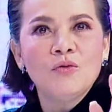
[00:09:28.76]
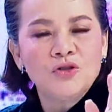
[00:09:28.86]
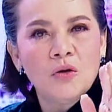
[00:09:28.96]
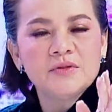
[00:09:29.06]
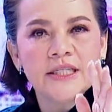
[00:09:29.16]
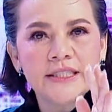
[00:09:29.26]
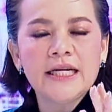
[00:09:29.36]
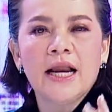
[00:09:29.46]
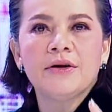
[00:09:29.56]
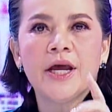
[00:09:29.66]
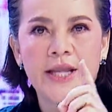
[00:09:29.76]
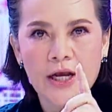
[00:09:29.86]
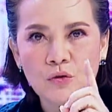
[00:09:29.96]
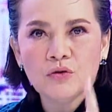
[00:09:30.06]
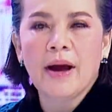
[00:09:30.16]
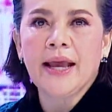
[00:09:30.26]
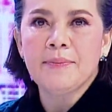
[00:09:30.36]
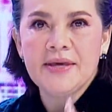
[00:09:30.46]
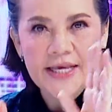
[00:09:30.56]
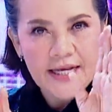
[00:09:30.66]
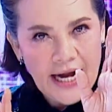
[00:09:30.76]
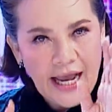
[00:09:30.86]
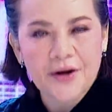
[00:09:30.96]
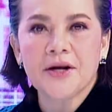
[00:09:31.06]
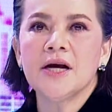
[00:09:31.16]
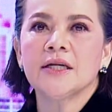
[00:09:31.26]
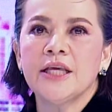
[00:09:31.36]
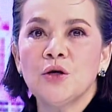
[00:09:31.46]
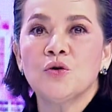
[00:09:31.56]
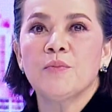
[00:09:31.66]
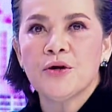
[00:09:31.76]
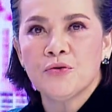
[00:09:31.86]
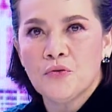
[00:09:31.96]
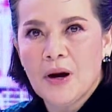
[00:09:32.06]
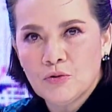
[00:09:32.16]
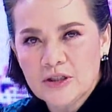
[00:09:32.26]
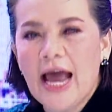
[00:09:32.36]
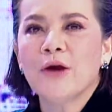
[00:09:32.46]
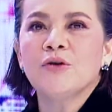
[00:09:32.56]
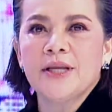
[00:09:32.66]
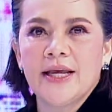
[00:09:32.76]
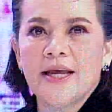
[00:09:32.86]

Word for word: ณผู้ชมจริงๆ แล้วเนี่ย เด็กรุ่นใหม่มีอีกหลายเรื่องที่คุณไม่รู้ว่าผู้ชายคนนี้